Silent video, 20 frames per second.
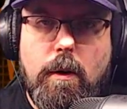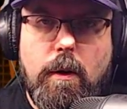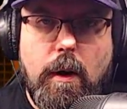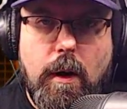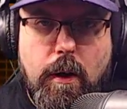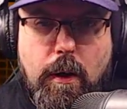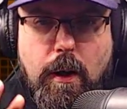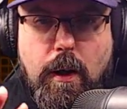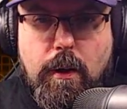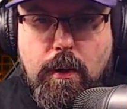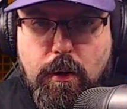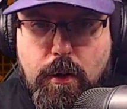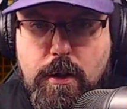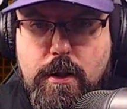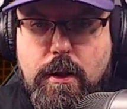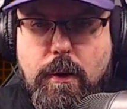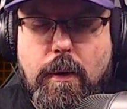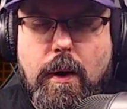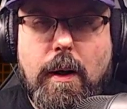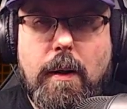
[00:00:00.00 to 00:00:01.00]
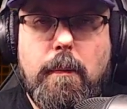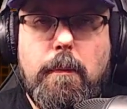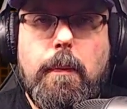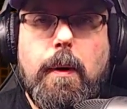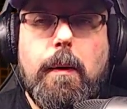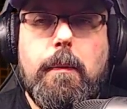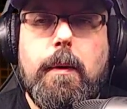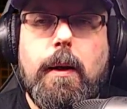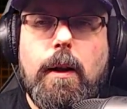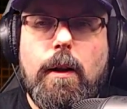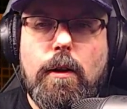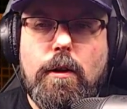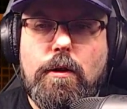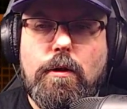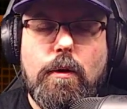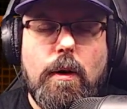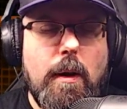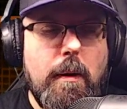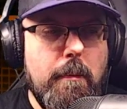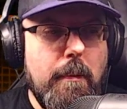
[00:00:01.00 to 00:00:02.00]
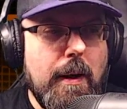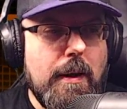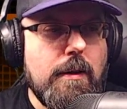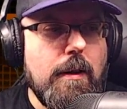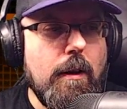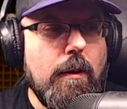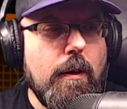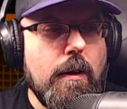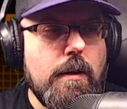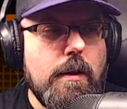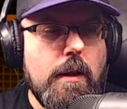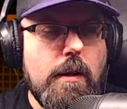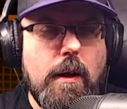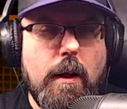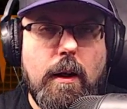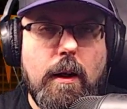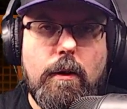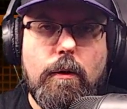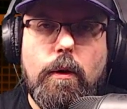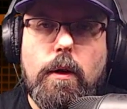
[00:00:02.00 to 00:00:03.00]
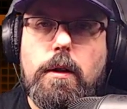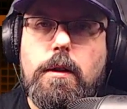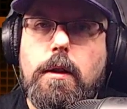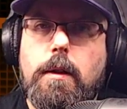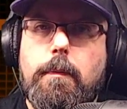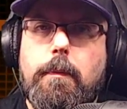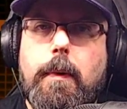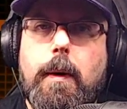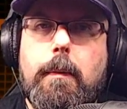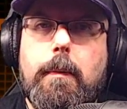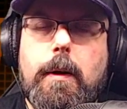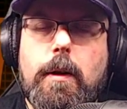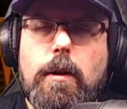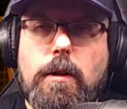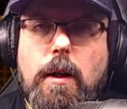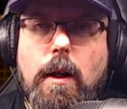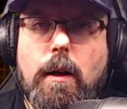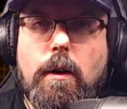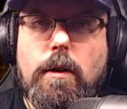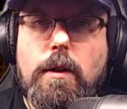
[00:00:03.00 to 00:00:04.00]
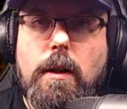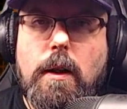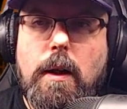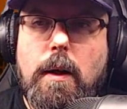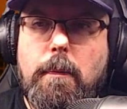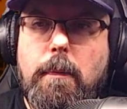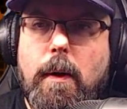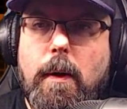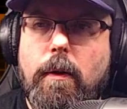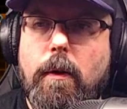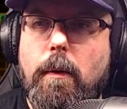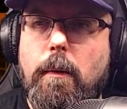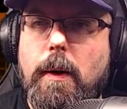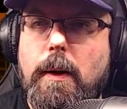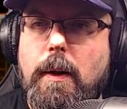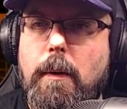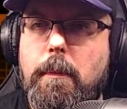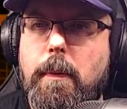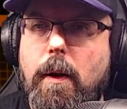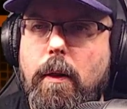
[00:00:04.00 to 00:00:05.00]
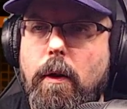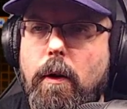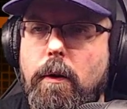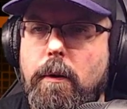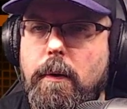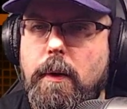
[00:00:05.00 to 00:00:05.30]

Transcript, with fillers: Hola, hola, Chihuahua. Bienvenidos una vez más a los que estáis aquí en Twitch. Bienvenidos a las cosas del espacio van despacio.